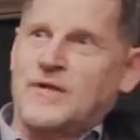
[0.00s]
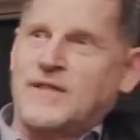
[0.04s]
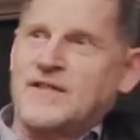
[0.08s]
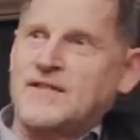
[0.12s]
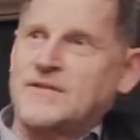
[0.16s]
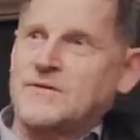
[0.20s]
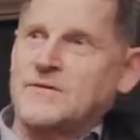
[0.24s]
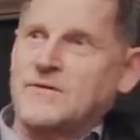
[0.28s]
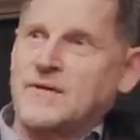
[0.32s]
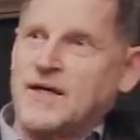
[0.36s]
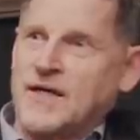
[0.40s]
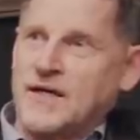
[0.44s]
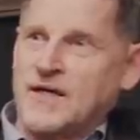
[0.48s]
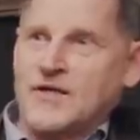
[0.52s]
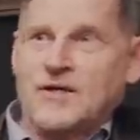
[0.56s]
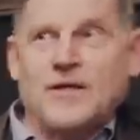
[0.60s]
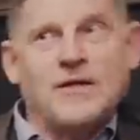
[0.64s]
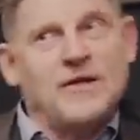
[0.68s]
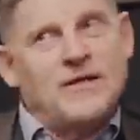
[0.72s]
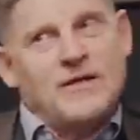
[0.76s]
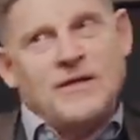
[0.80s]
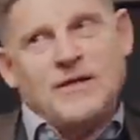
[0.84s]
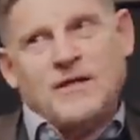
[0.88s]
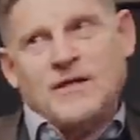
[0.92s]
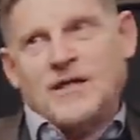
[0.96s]
dans les sondages,
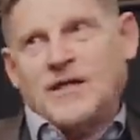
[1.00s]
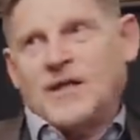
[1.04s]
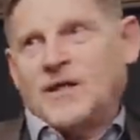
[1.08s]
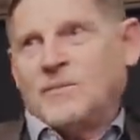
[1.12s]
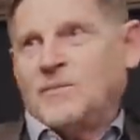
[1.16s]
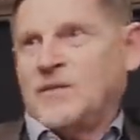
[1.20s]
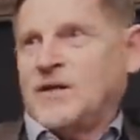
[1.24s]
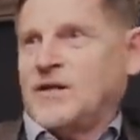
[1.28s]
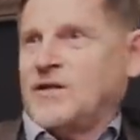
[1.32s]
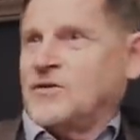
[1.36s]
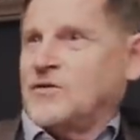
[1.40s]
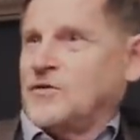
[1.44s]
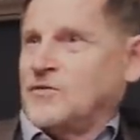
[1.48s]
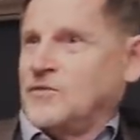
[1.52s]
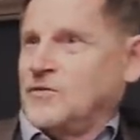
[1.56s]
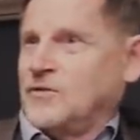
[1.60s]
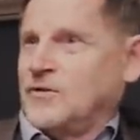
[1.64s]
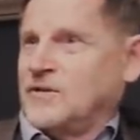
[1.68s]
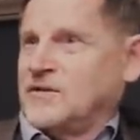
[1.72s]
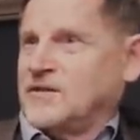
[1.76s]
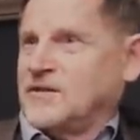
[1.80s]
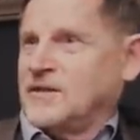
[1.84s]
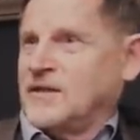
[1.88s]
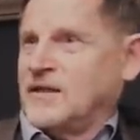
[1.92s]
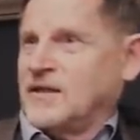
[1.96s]
et bien entendu,
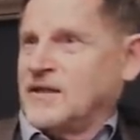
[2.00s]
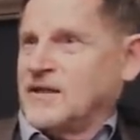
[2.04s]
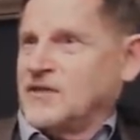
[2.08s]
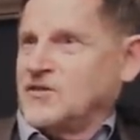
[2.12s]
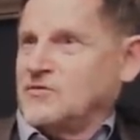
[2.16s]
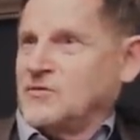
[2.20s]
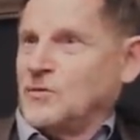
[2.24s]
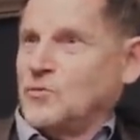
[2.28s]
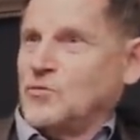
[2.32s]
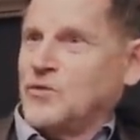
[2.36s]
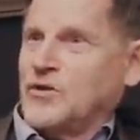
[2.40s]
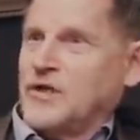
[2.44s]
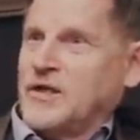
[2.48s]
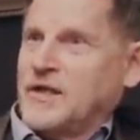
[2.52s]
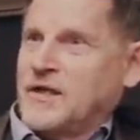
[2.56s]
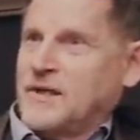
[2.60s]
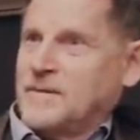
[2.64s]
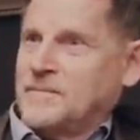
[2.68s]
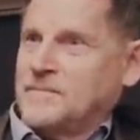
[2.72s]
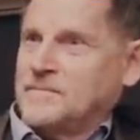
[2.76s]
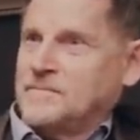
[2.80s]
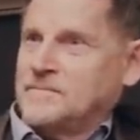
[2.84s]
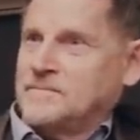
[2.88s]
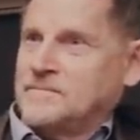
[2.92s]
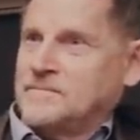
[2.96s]
le scénariste doit mourir.